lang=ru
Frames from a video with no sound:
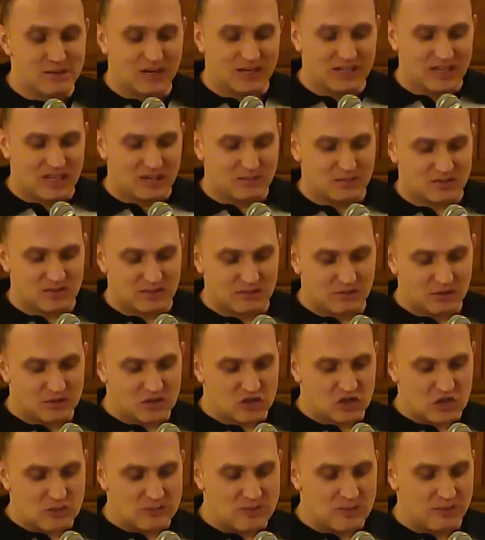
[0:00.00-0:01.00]
Я бы хотел бы
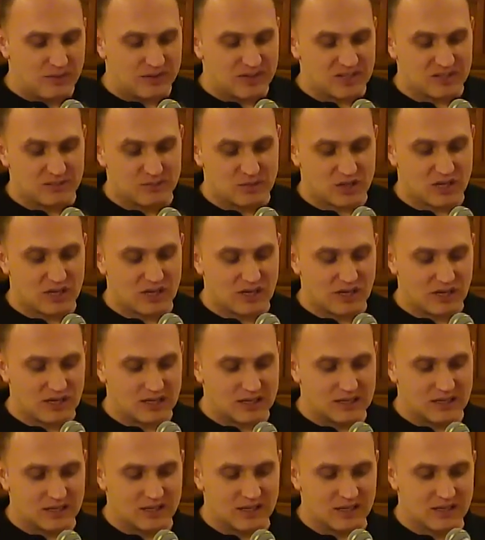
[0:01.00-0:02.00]
сегодня, чтобы мы
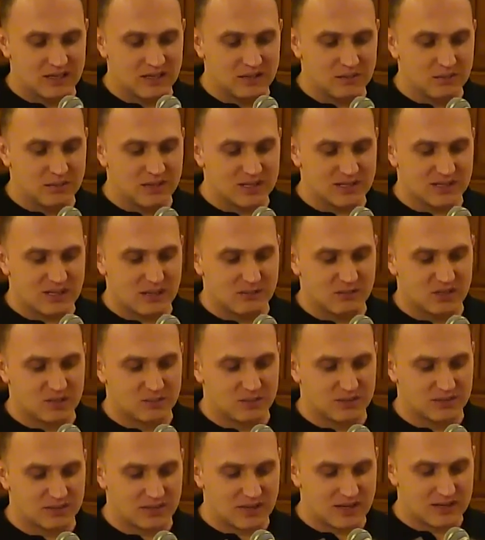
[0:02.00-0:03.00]
поразмышляли над одним
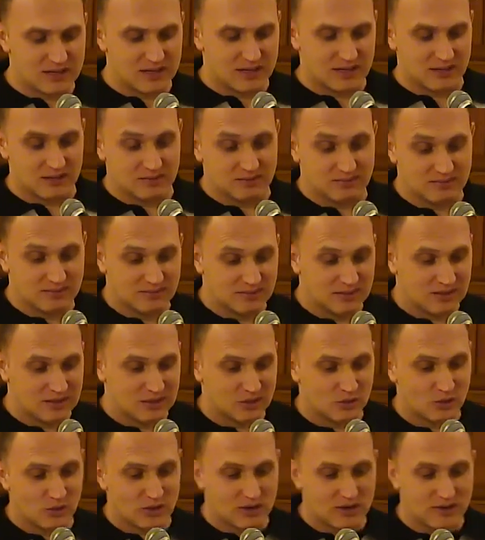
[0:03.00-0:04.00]
местом из Писания,
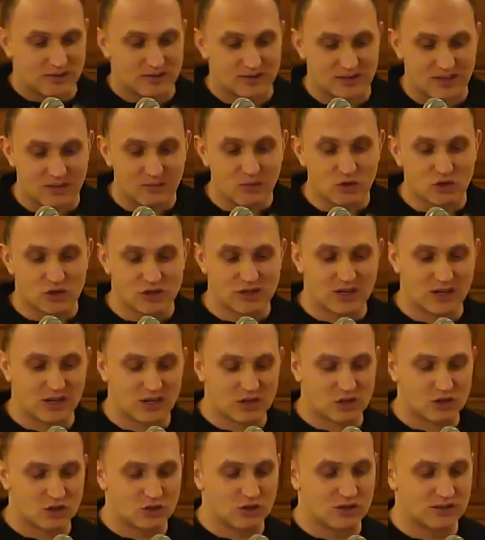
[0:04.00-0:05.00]
которое всем
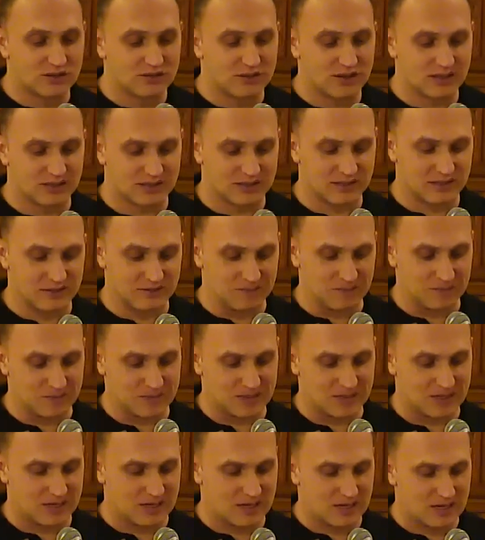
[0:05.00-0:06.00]
очень хорошо известно.
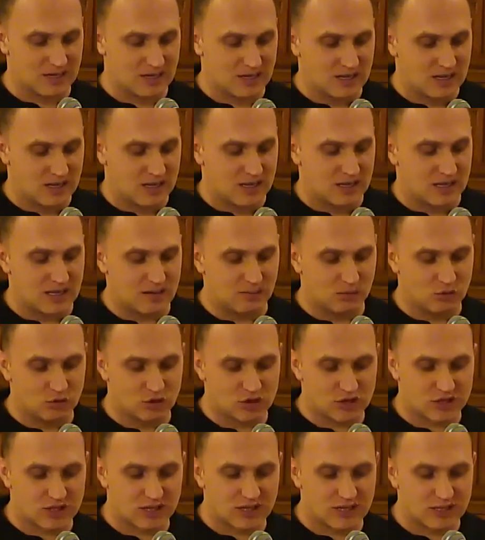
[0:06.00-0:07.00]

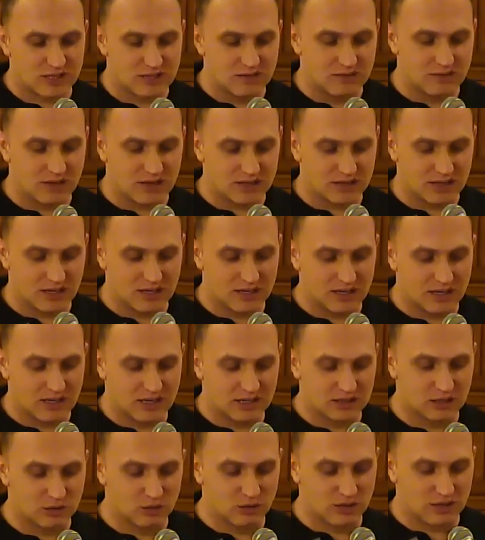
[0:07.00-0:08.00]
Я буду читать
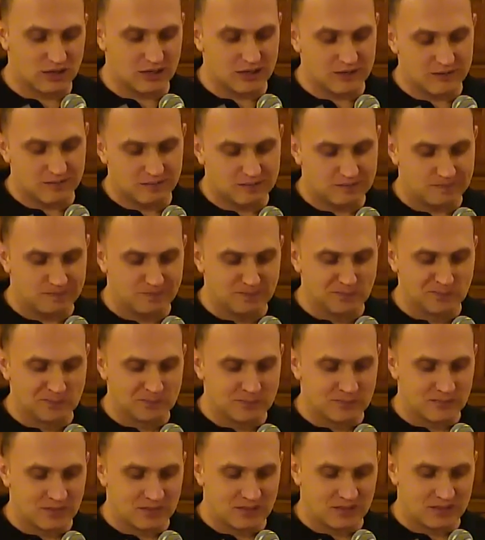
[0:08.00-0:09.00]
Евангелие от Луки,
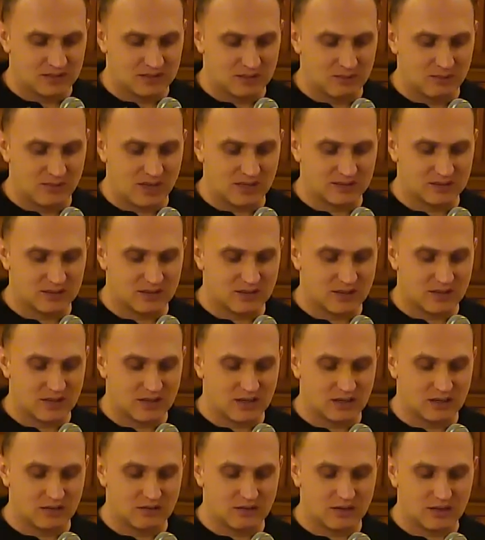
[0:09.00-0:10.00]

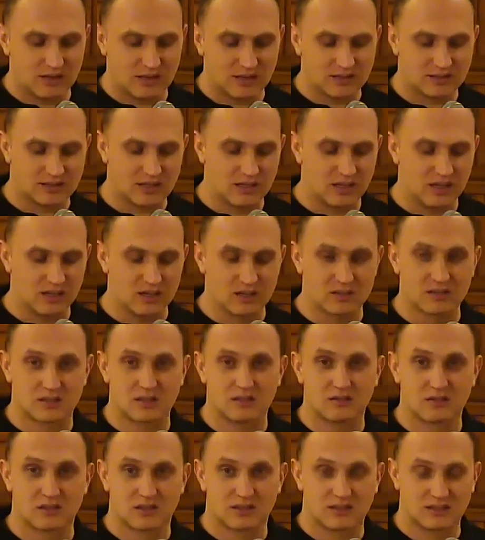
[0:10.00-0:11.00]
17 глава с
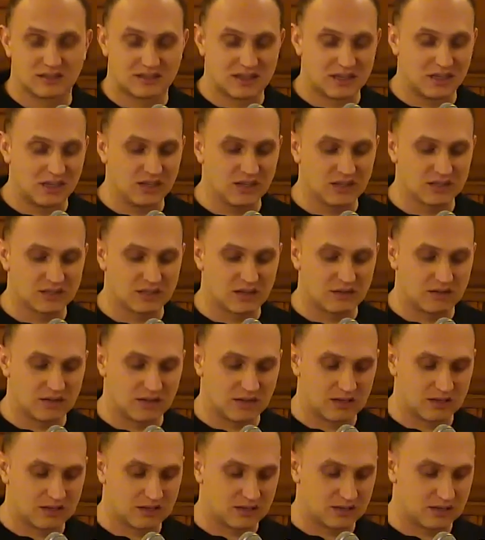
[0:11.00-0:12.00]
11, с
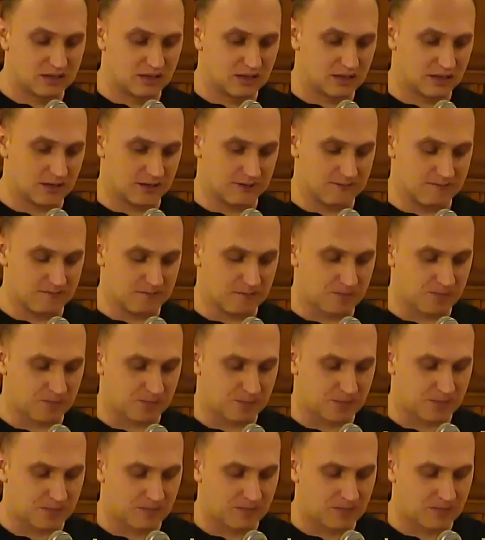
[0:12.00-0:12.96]
11 стиха.